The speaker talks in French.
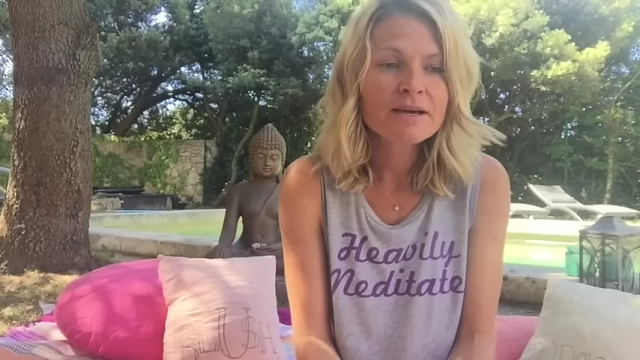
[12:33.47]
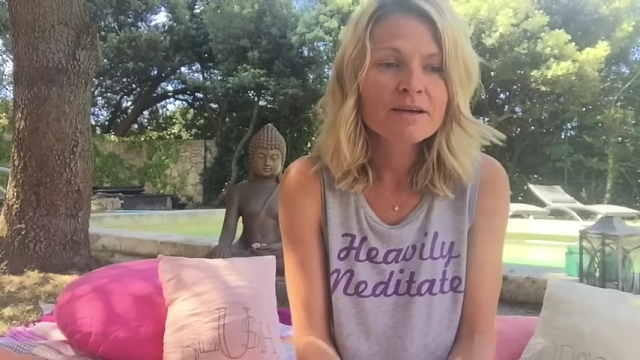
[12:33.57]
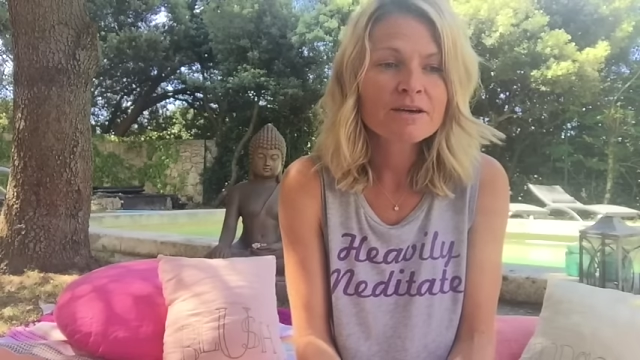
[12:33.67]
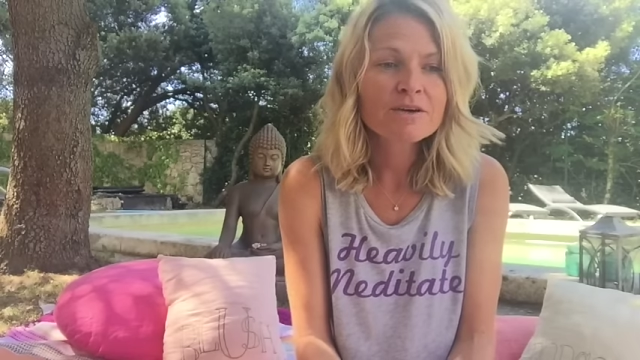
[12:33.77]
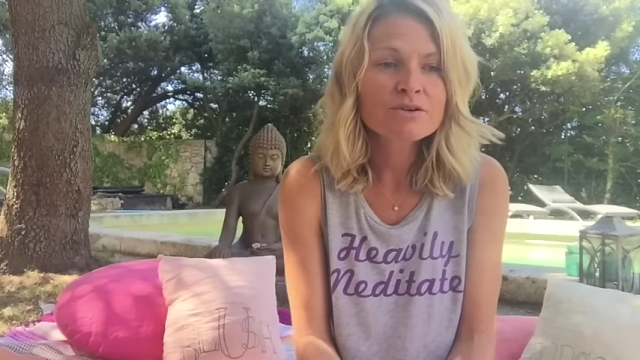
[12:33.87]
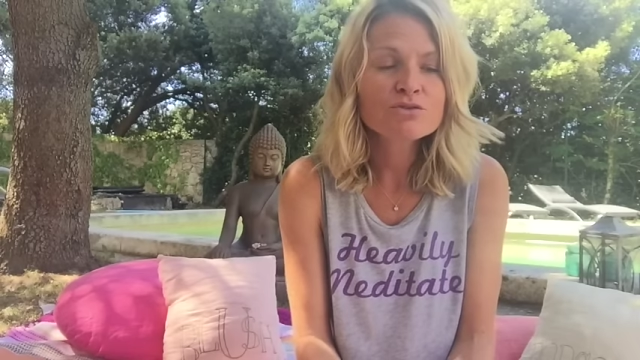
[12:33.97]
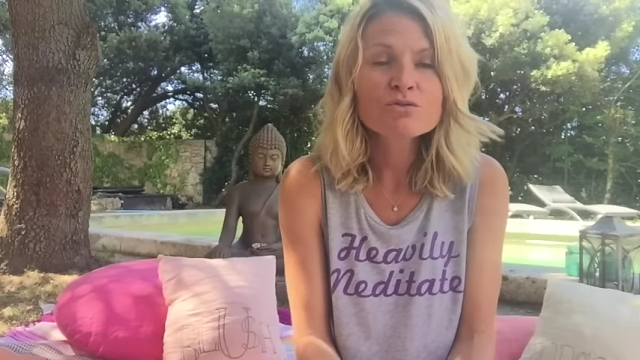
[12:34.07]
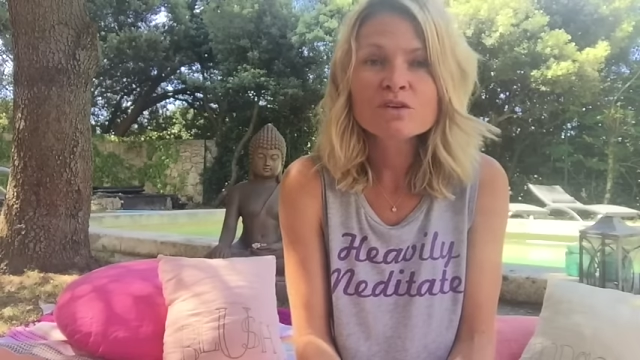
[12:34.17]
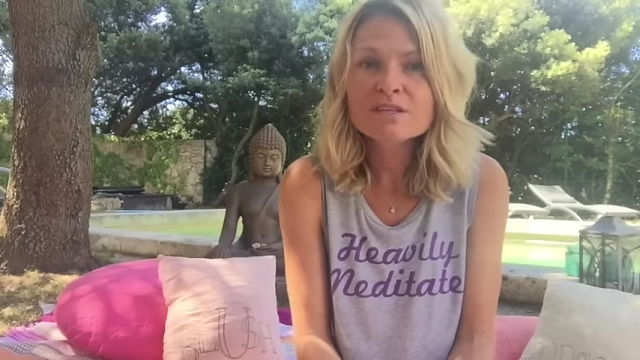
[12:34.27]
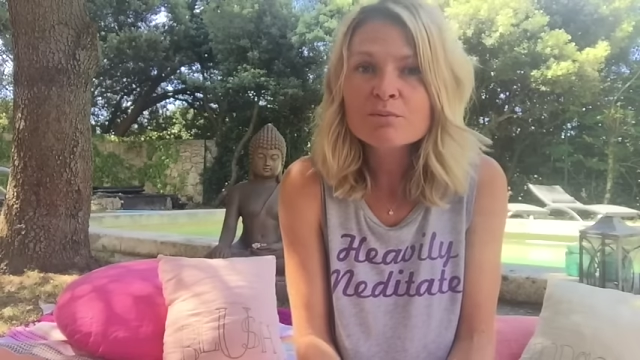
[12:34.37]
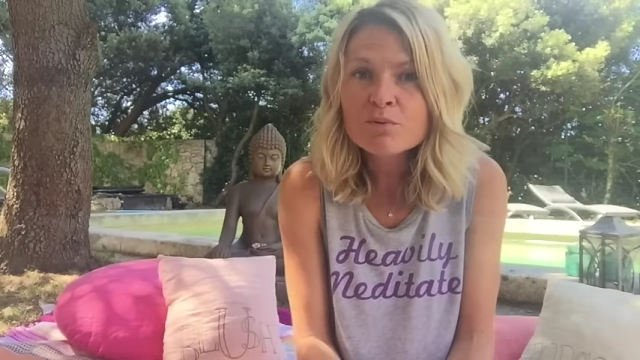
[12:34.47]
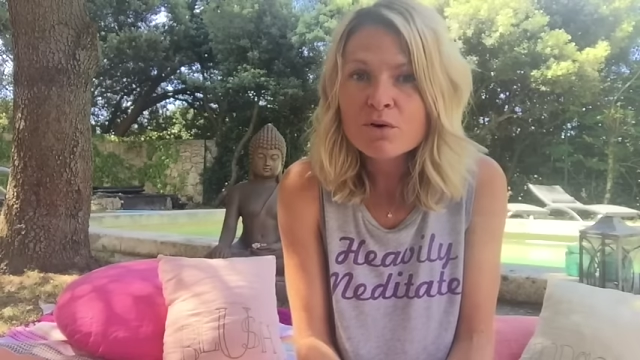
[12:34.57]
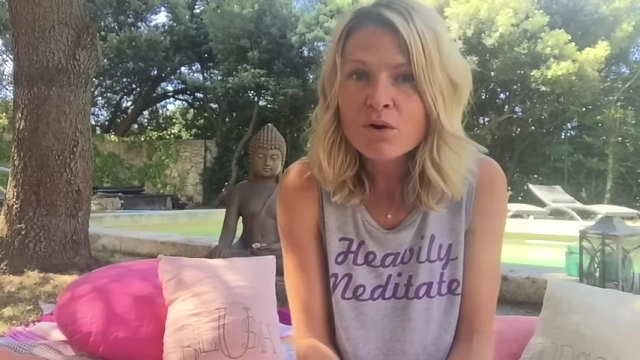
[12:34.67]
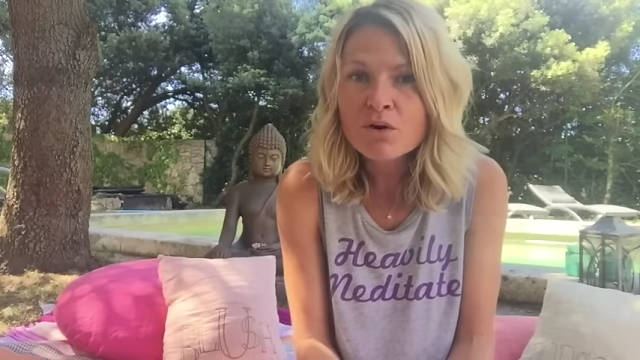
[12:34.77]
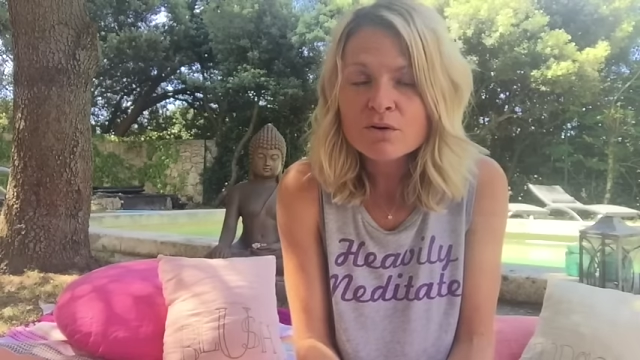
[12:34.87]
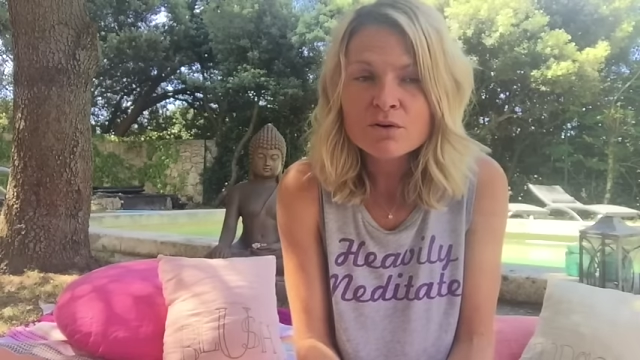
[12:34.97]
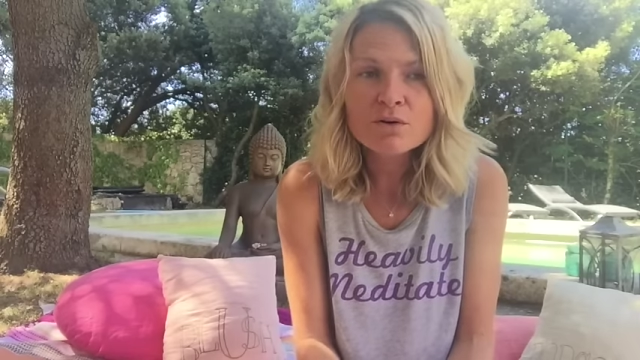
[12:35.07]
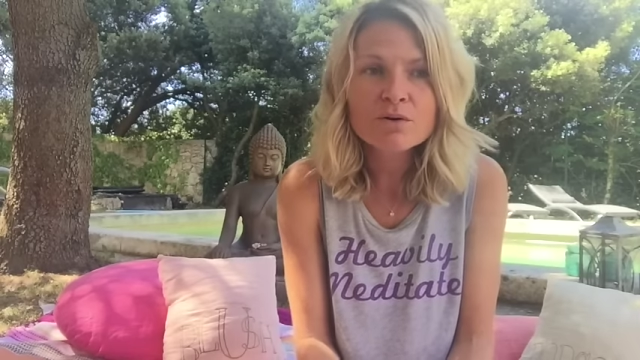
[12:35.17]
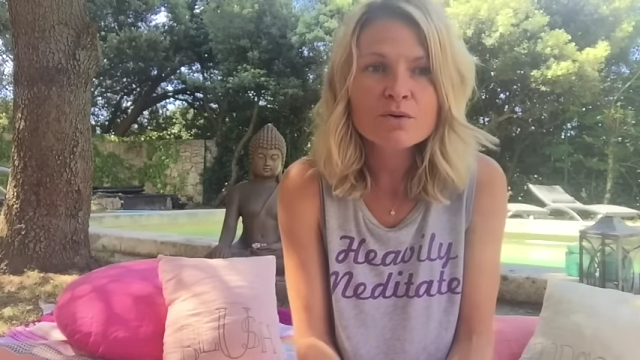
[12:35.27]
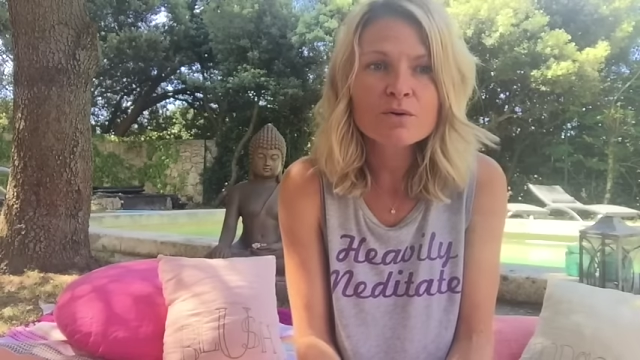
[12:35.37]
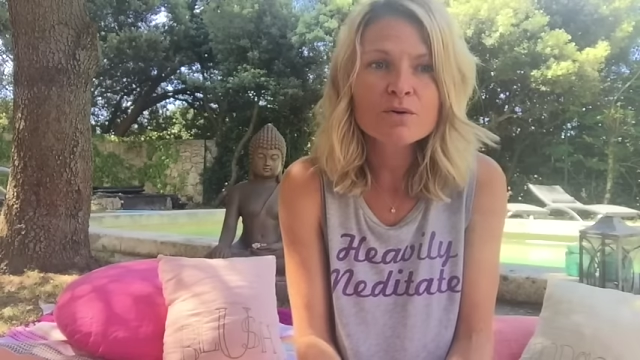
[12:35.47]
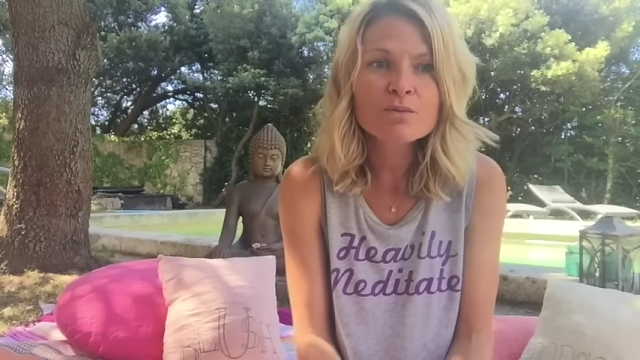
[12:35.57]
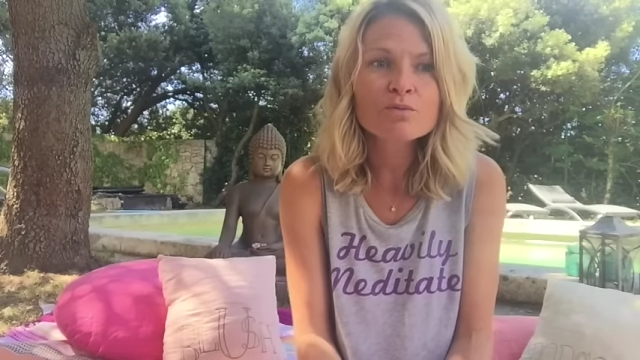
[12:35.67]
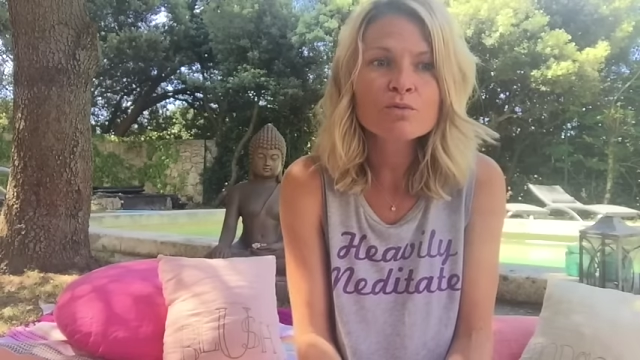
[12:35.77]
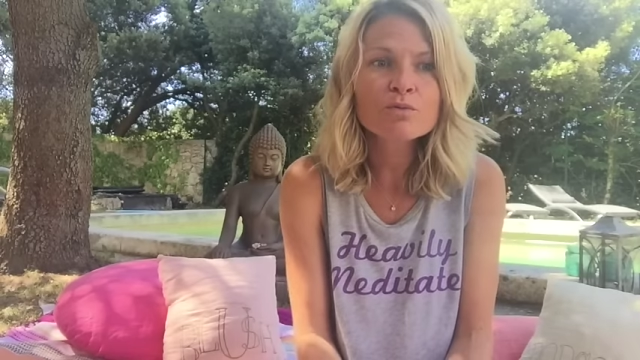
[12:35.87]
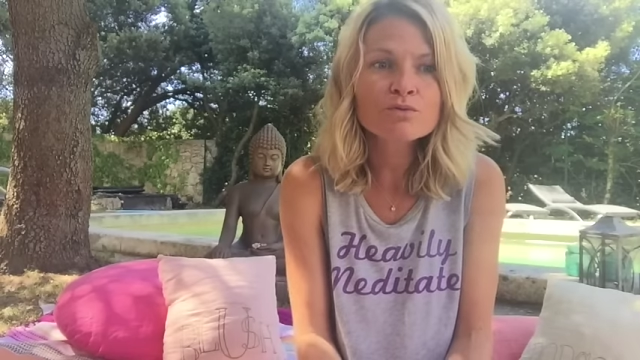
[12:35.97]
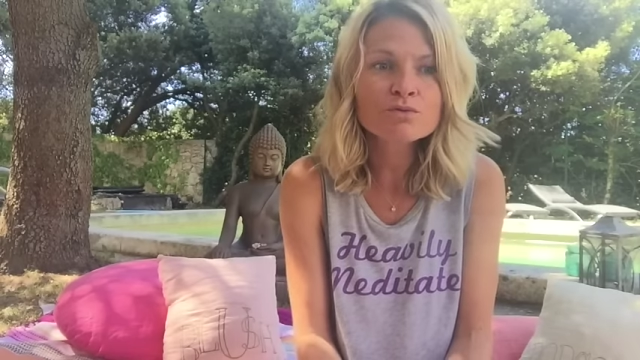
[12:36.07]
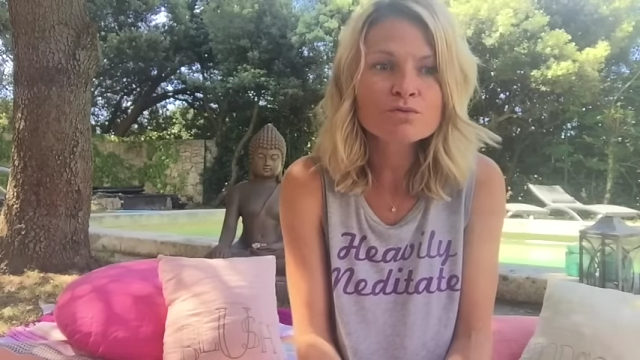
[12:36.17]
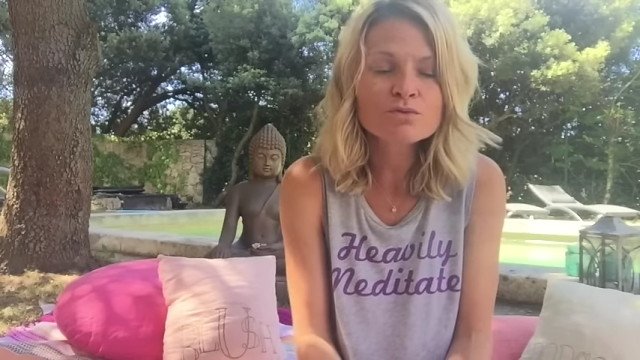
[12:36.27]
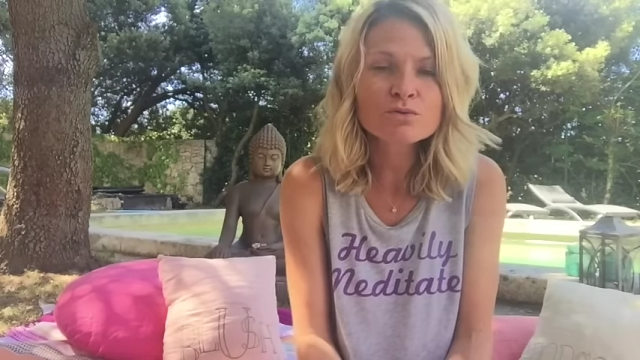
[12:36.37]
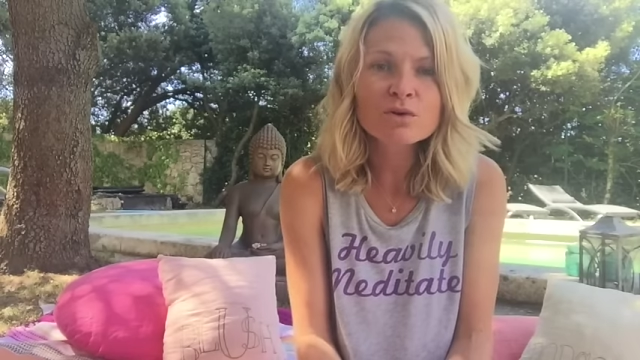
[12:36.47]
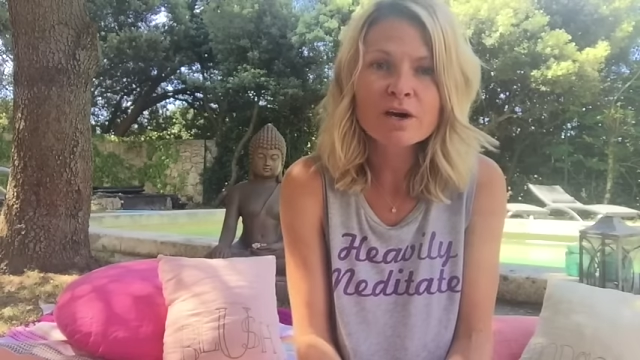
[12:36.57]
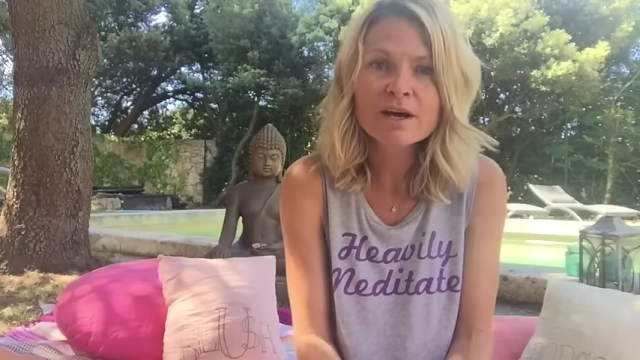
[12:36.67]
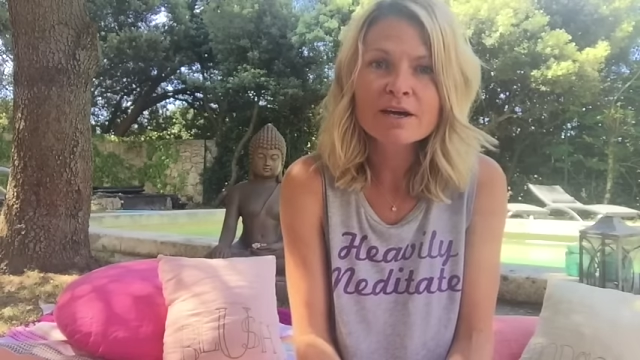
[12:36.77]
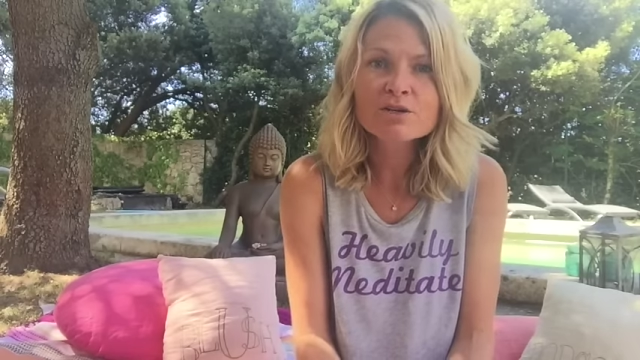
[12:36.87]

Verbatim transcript: euh, je fais des plans euh, pour mon futur.